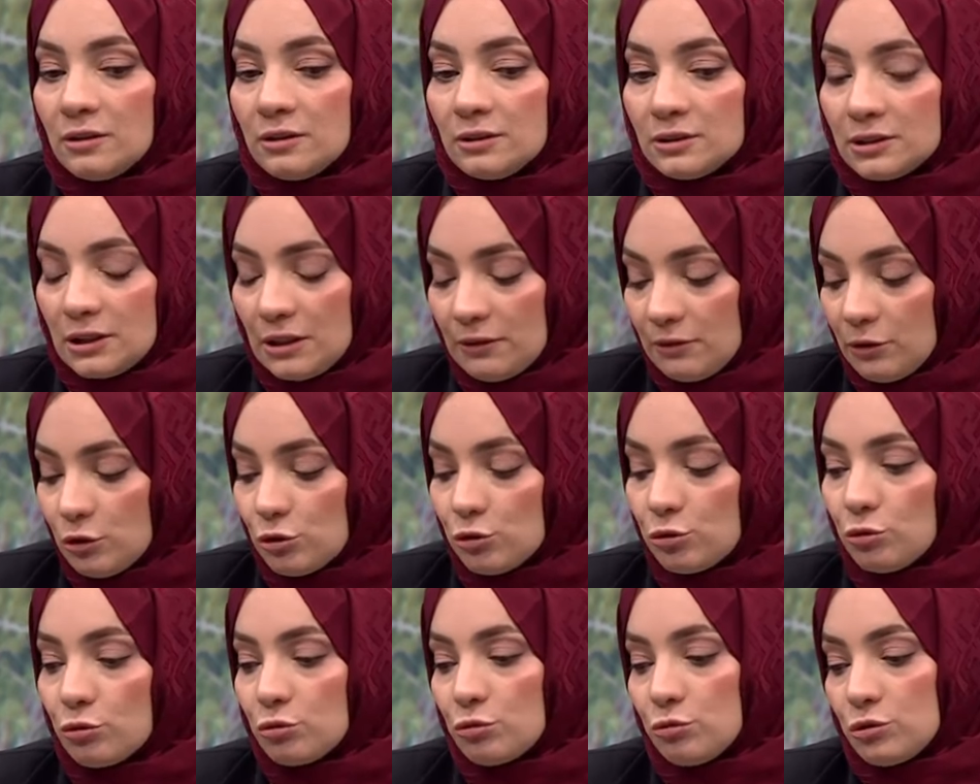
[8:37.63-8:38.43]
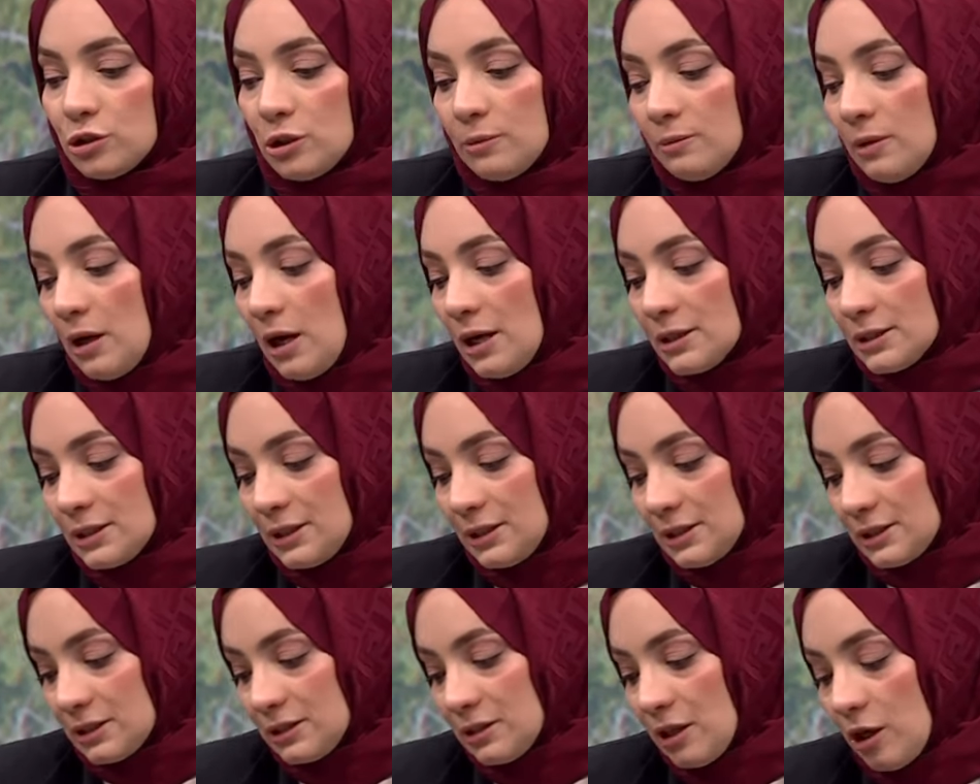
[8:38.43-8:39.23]
Savaşıyorsunuz ama
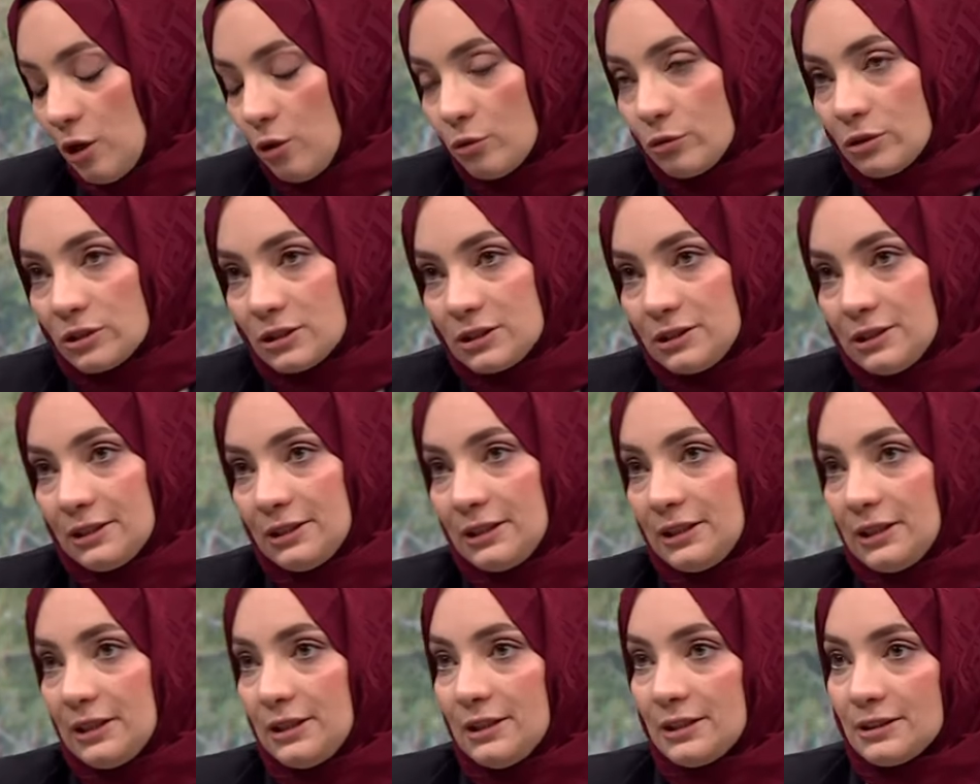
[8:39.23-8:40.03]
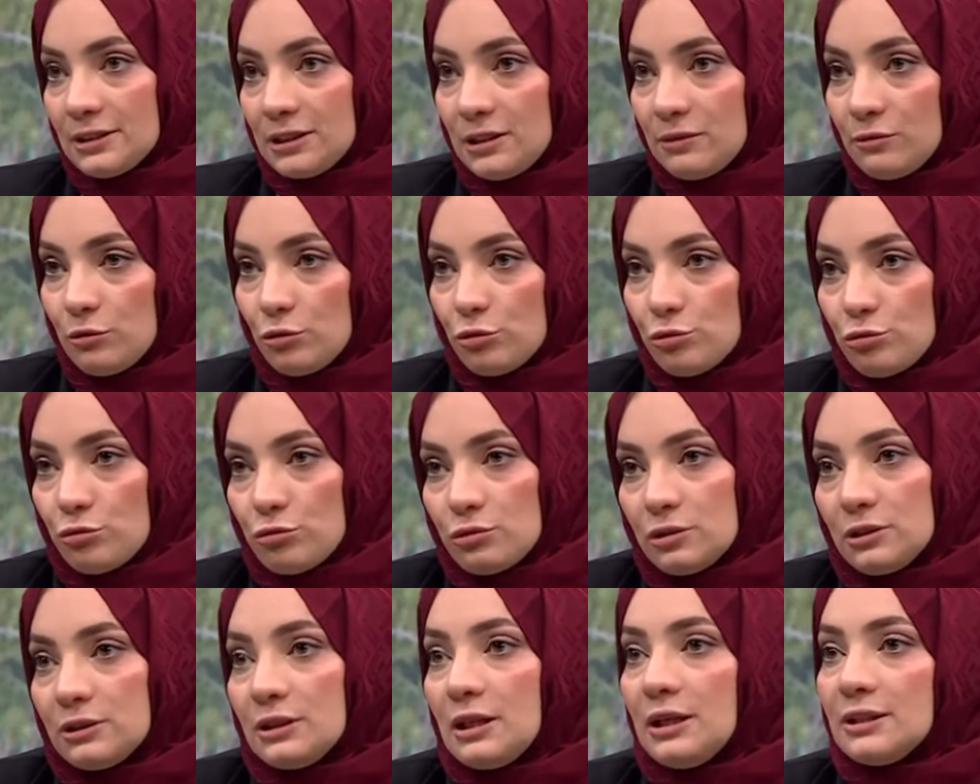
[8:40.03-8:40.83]
annenizin aurasına gelerek
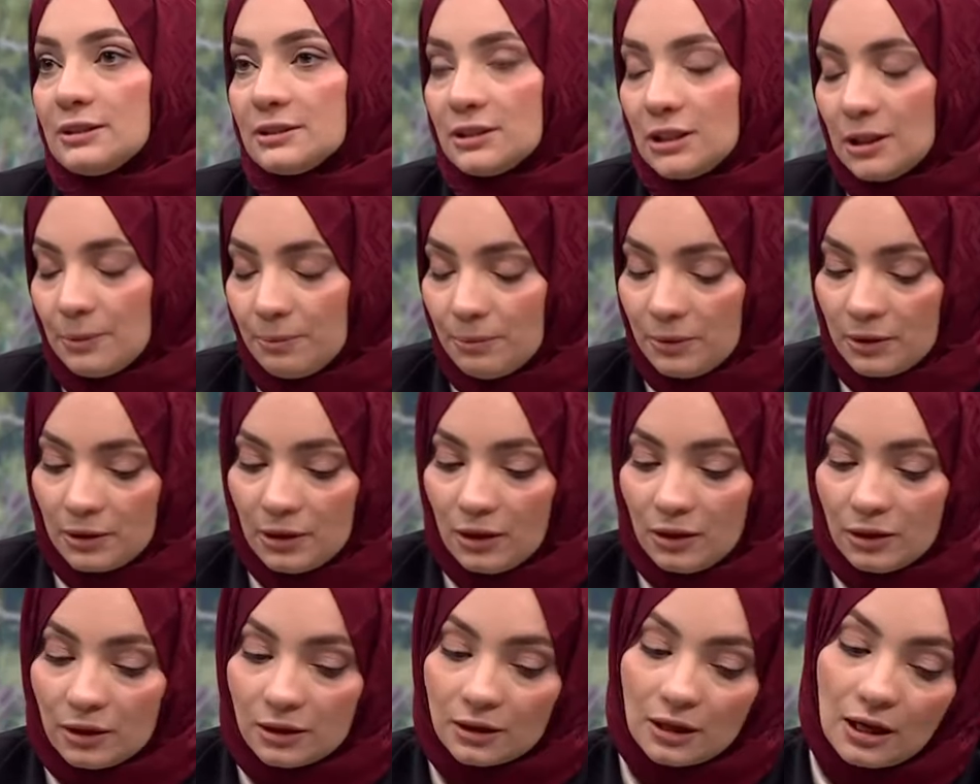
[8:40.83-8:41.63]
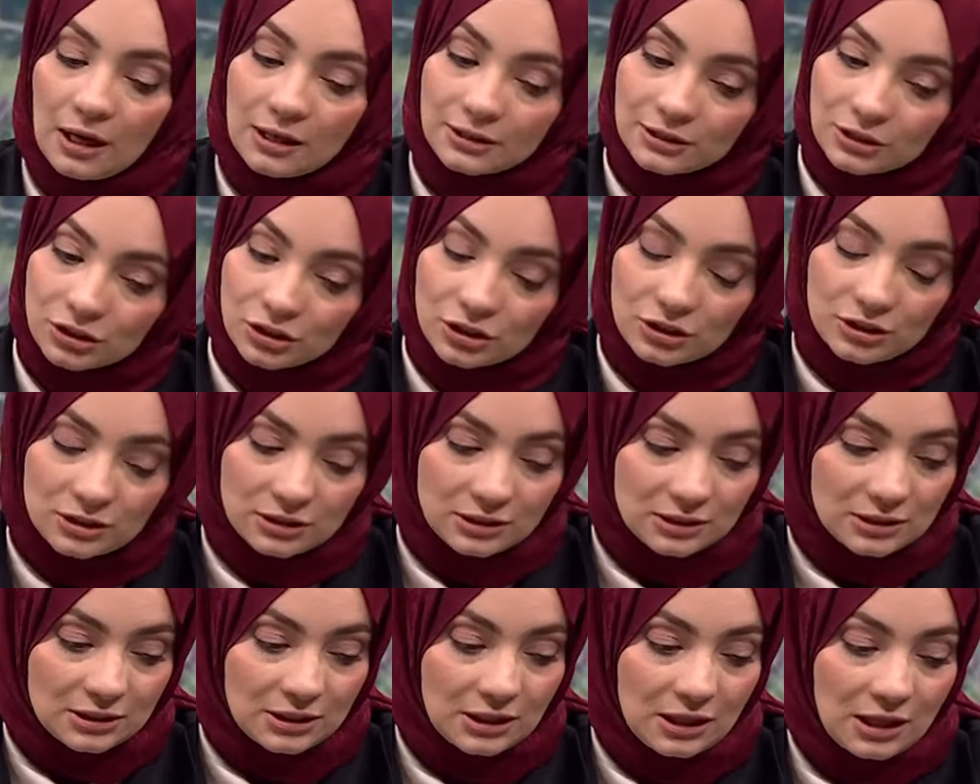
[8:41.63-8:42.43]
savaşıyorsunuz. Ne derse yaparak.
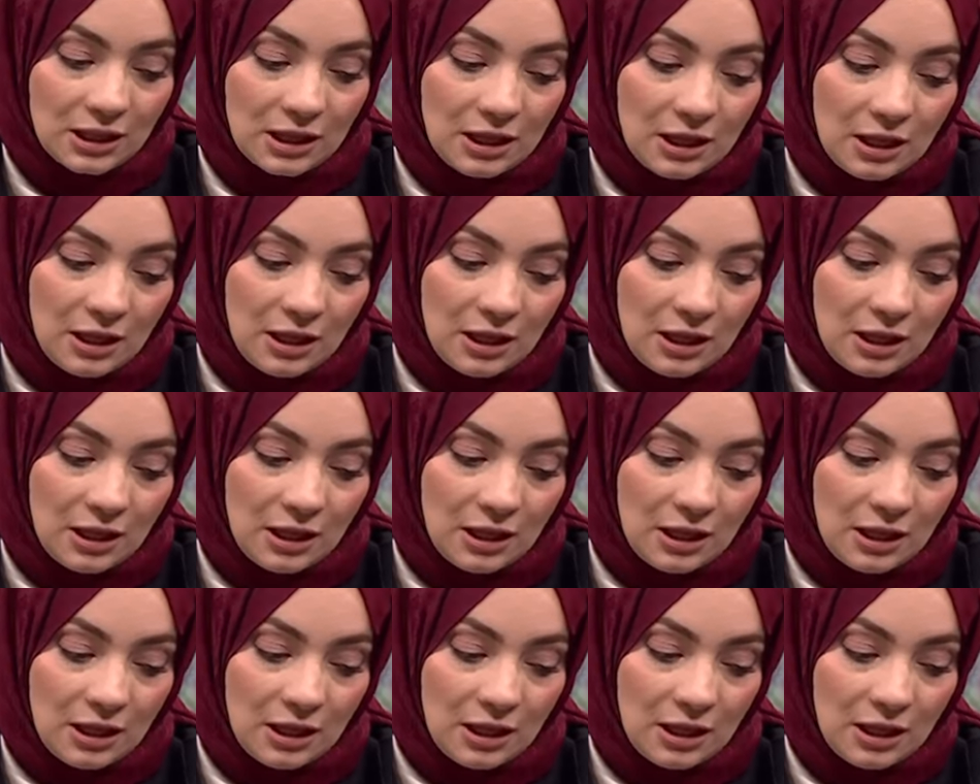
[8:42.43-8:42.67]
Kardeşiniz ise